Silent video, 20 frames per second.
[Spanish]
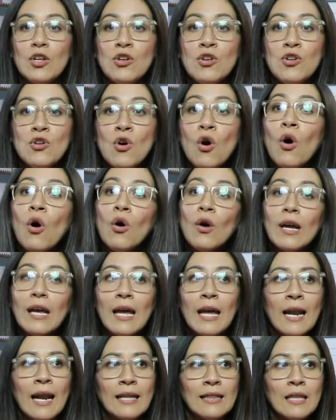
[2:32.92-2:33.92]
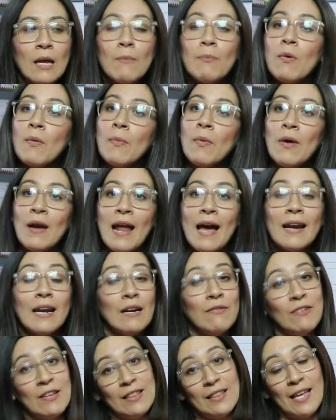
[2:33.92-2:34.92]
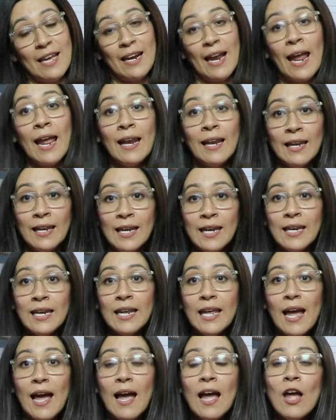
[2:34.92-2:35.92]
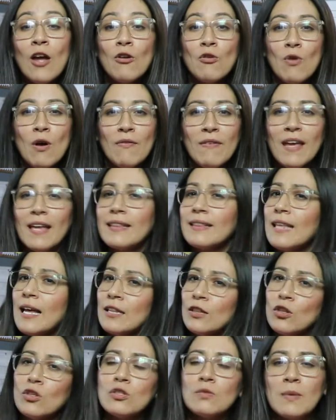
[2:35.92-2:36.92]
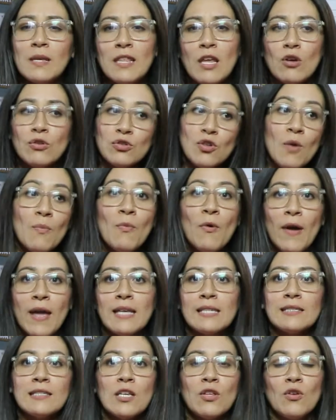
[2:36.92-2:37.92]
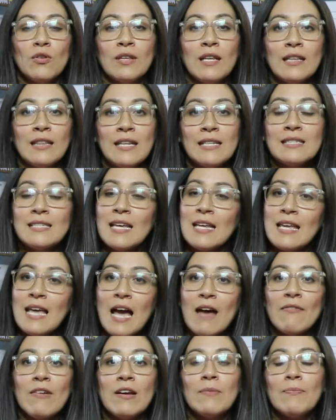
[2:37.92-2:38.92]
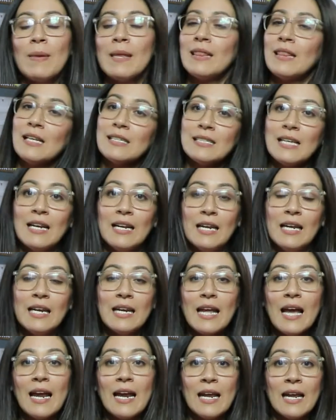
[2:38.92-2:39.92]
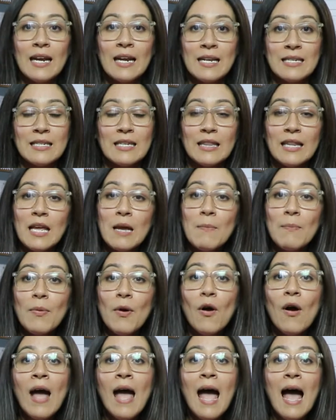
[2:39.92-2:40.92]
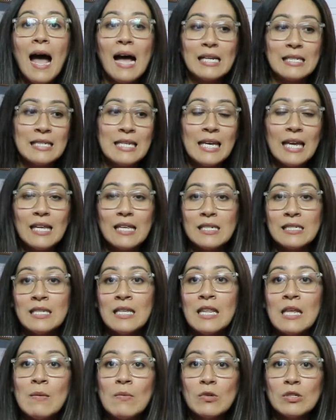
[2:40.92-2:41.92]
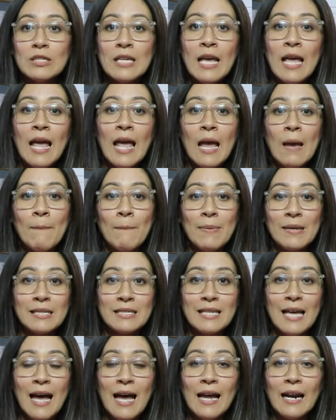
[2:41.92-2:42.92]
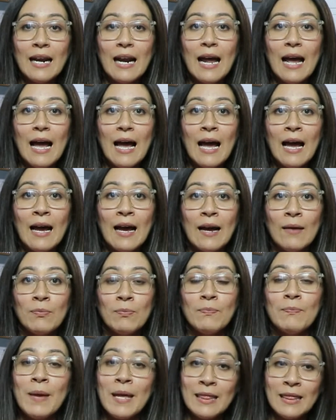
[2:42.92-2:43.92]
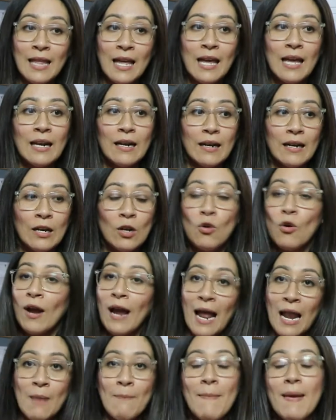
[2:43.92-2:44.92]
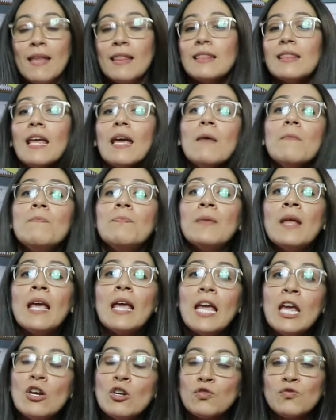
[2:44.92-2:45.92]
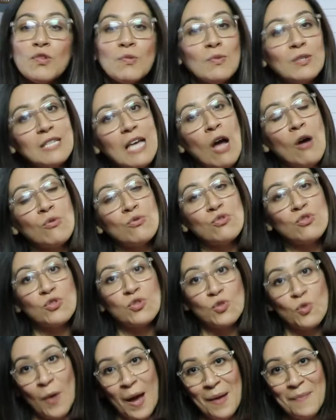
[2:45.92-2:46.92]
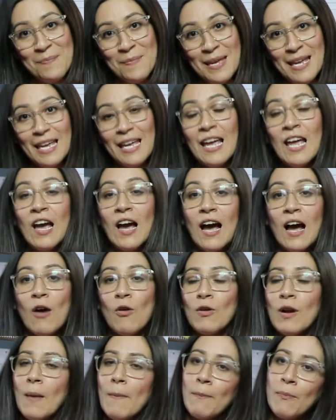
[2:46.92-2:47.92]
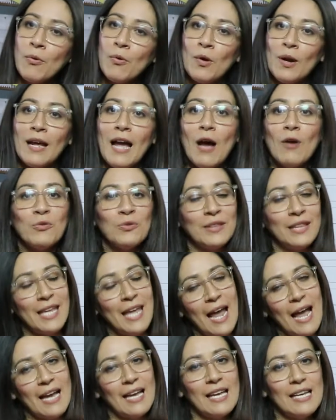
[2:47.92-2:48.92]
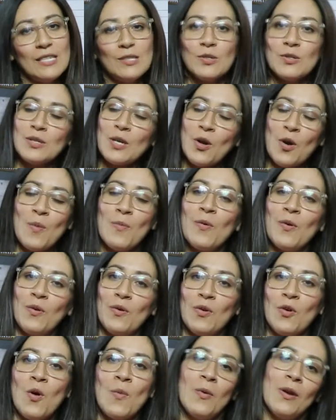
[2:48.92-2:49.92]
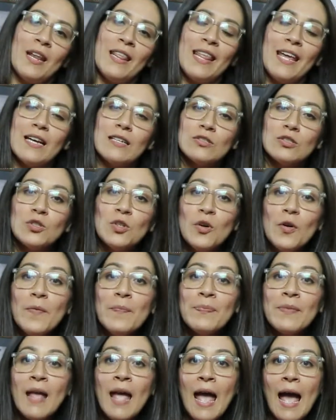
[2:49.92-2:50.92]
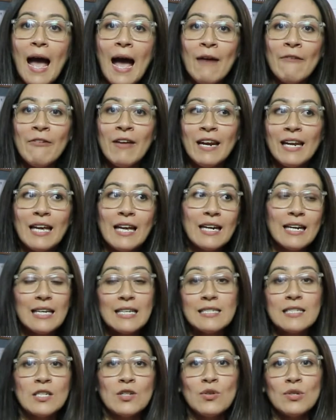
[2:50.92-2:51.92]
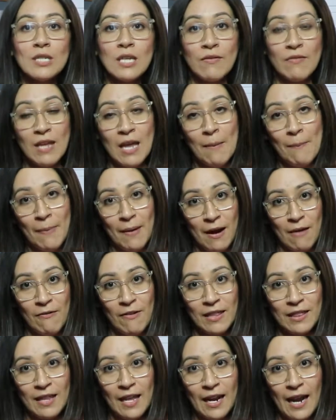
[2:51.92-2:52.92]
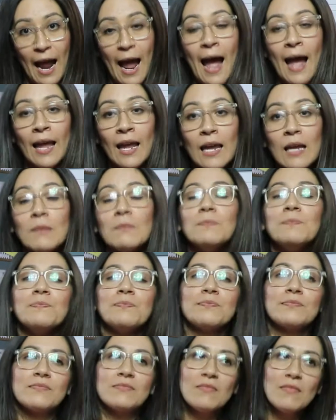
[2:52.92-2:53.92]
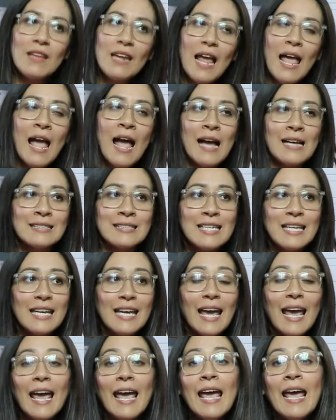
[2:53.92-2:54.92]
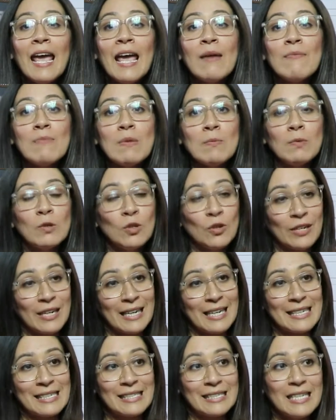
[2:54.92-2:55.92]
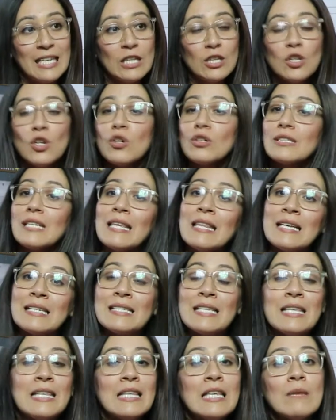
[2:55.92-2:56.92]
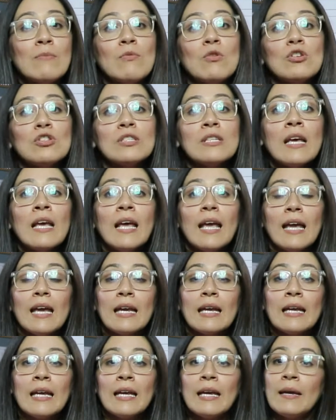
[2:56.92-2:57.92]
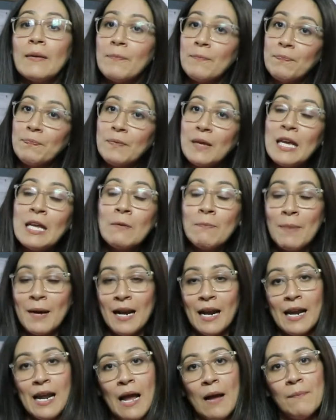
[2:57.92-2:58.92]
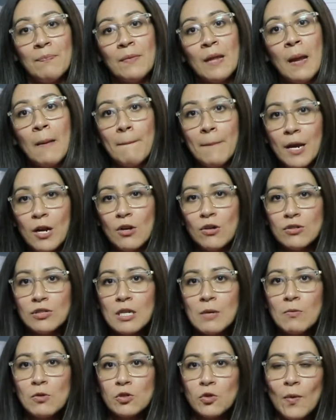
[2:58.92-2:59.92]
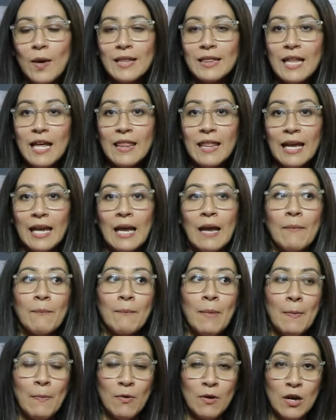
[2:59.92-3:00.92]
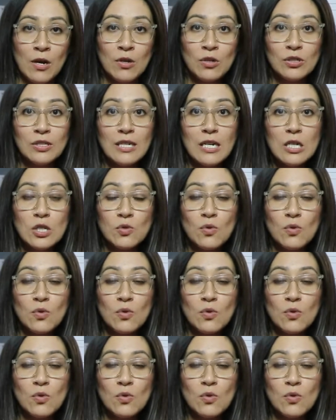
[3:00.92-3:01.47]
no era tan popular el vender en línea, no había tantos videos como este donde te enseñaban ventas en línea en ese tiempo, así que decidimos empezar a vender localmente y nos fuimos a un swap me, a una pulga, a un tianguis, no sé cómo, cómo le digas tú, a ver qué requisitos había para vender ahí. Así que vimos los requisitos y decidimos eh, ir para allá. Pero nos dimos cuenta de que para ponernos en